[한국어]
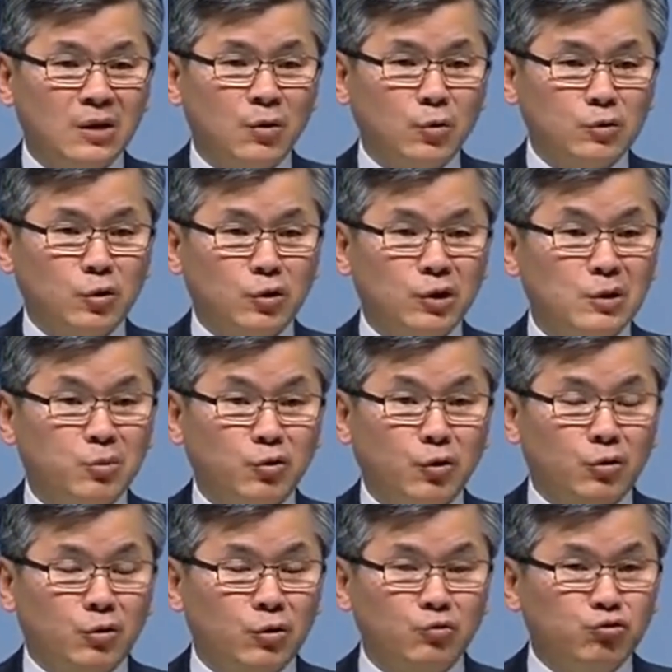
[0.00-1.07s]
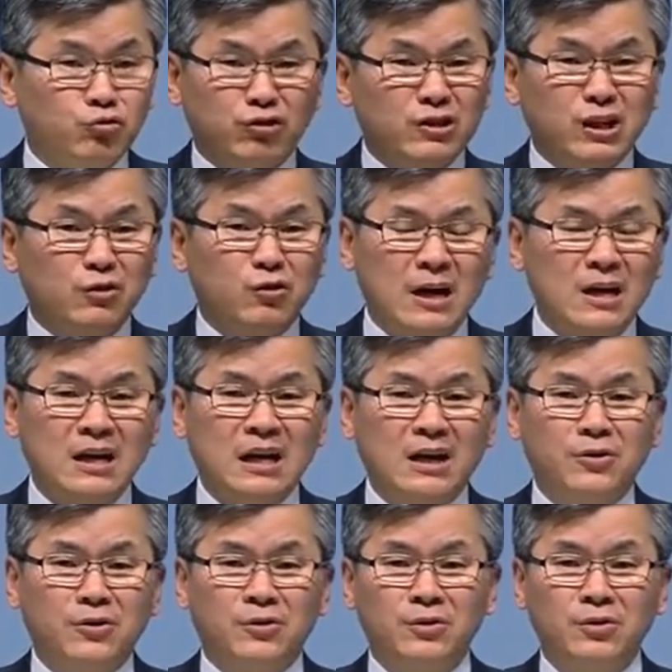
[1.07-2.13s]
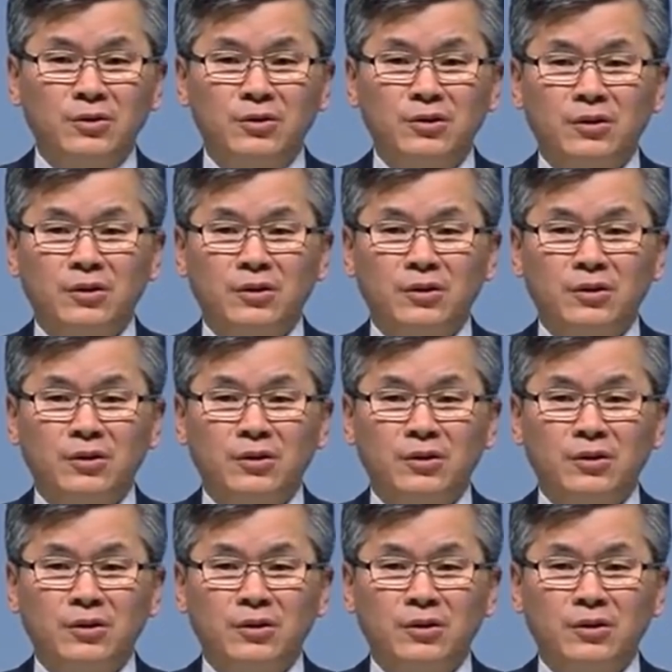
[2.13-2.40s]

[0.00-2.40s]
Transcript: 옷도 일부러 두껍게 입고 안 가요.